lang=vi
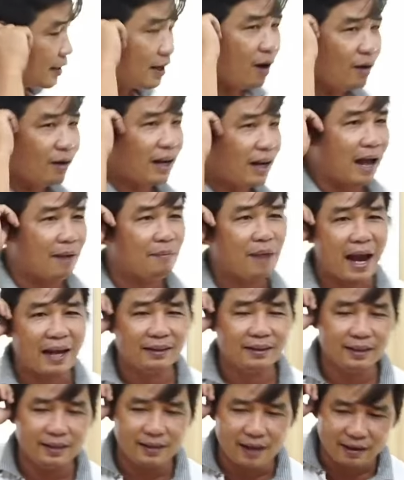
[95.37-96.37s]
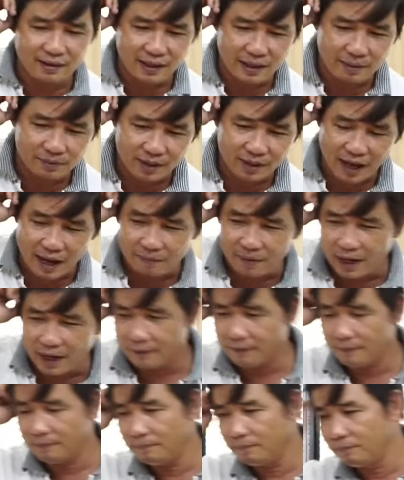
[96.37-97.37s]
còn làm ăn thì doanh nghiệp nó làm ăn
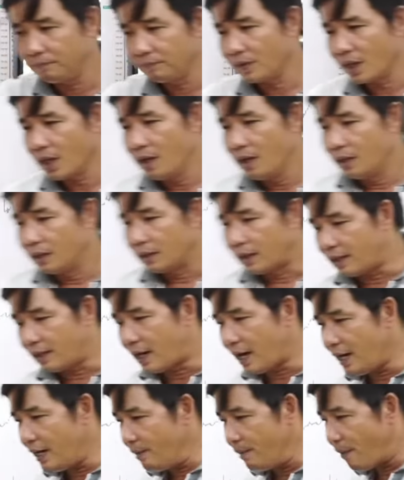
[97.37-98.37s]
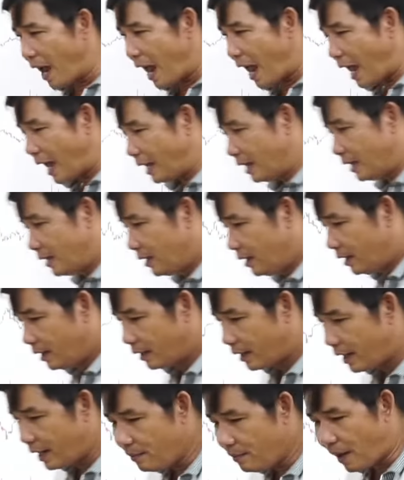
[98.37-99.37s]
thì khi mà
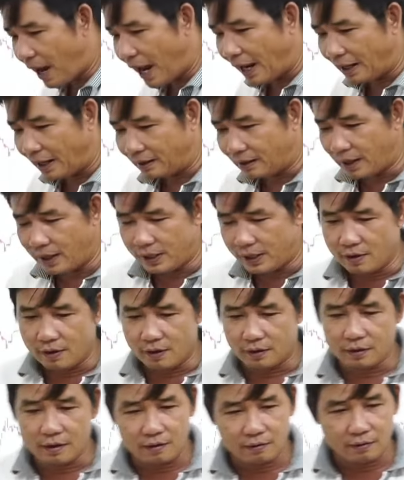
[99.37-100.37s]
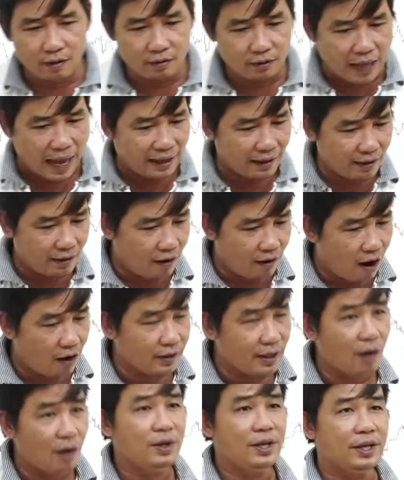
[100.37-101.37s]
khi mà thị trường nó nó tăng nó có
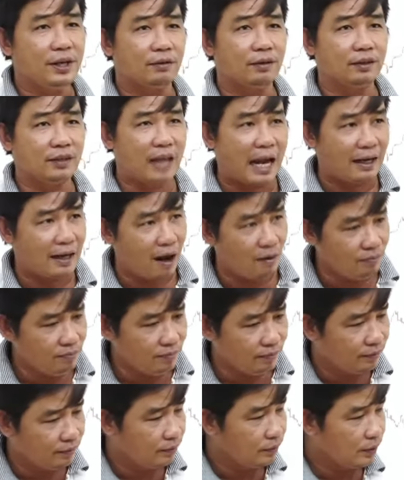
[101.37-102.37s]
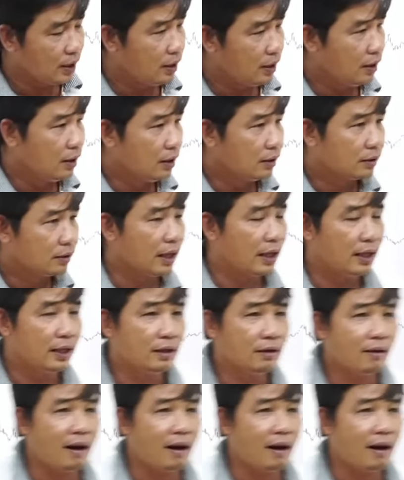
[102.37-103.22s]
dấu hiệu nó tăng nóng thì nó